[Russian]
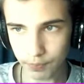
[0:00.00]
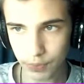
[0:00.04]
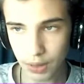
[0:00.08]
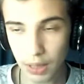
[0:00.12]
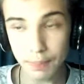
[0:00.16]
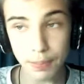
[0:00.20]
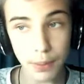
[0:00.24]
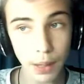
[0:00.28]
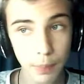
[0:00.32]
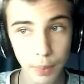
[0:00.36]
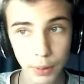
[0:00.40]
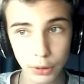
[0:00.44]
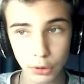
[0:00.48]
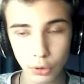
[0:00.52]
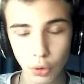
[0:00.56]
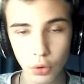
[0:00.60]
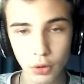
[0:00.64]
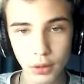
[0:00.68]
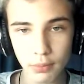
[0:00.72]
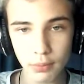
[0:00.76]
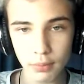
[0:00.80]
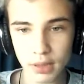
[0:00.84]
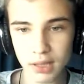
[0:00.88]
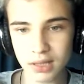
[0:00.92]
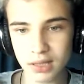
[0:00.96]
И про
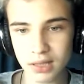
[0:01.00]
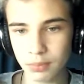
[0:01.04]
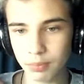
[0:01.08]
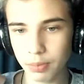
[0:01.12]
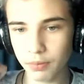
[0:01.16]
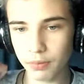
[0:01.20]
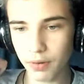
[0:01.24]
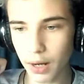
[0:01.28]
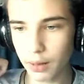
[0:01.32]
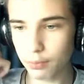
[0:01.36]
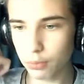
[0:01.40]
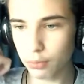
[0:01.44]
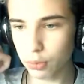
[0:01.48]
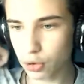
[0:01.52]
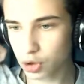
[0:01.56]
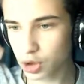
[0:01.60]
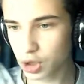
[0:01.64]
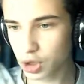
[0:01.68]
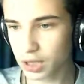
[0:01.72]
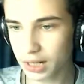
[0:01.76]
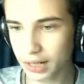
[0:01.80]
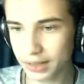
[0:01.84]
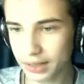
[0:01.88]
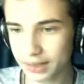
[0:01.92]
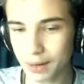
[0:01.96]
патроны мы не забываем больше
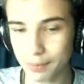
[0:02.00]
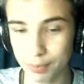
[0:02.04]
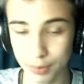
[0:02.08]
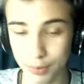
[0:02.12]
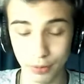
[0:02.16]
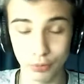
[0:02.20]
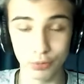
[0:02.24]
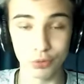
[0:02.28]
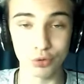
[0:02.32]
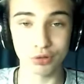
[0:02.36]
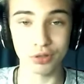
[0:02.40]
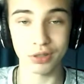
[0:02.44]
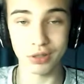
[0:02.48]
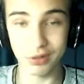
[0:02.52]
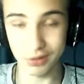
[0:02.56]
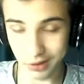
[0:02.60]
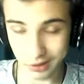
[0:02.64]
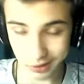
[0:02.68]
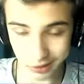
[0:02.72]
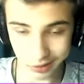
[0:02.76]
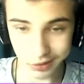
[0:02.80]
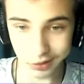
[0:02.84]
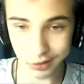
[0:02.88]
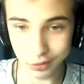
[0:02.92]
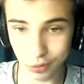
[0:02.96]
никогда, потому что
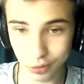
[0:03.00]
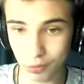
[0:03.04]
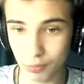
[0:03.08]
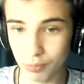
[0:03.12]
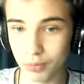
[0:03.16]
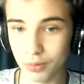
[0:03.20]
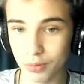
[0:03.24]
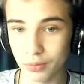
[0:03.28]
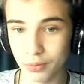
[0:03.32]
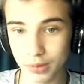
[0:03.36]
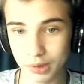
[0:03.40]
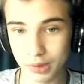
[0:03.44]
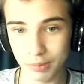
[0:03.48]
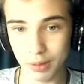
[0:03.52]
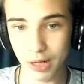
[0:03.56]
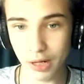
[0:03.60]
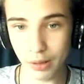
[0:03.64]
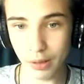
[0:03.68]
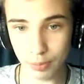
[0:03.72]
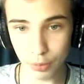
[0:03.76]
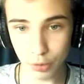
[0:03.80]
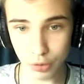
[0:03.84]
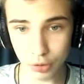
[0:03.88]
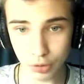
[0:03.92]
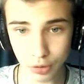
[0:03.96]
это... Кто
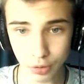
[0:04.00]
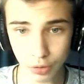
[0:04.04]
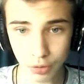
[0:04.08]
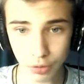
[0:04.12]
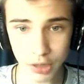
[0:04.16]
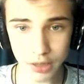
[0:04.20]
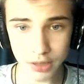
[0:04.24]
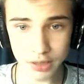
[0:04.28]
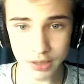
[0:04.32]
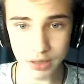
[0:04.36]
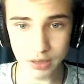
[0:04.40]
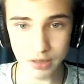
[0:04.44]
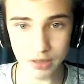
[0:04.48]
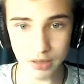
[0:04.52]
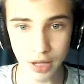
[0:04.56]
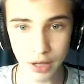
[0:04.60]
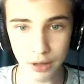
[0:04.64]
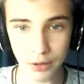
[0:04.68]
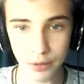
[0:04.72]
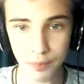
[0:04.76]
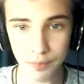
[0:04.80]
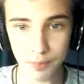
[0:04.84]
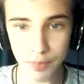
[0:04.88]
смотрел прошлый ролик, те знают.